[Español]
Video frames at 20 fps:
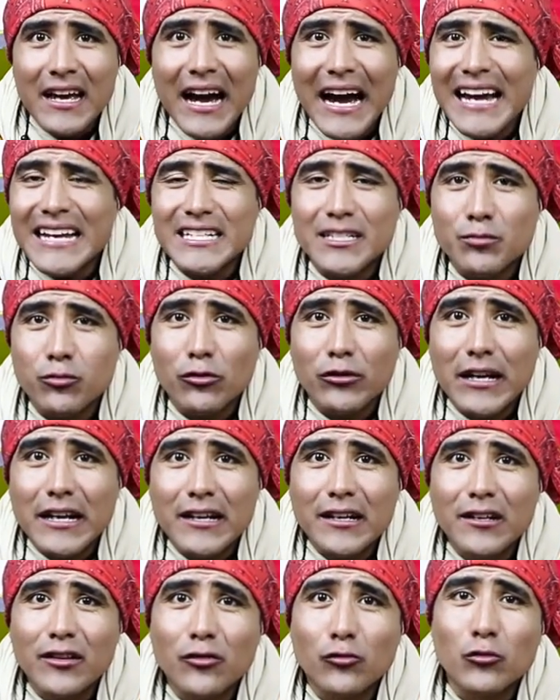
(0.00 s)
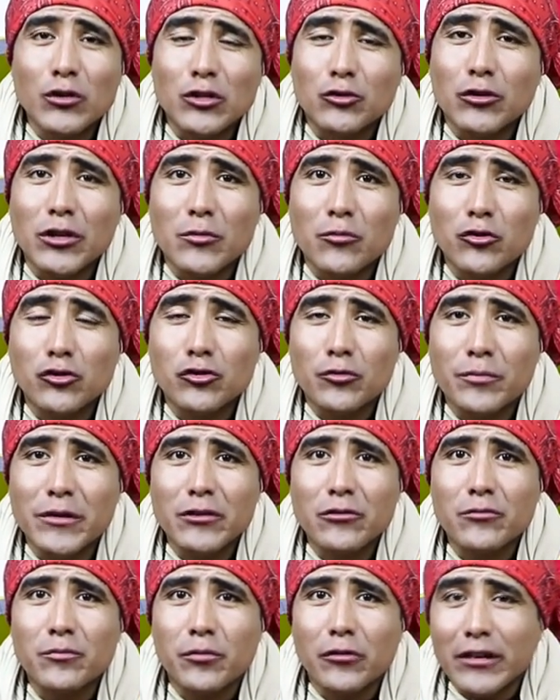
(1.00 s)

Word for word: a explorar nuestro hermoso Perú,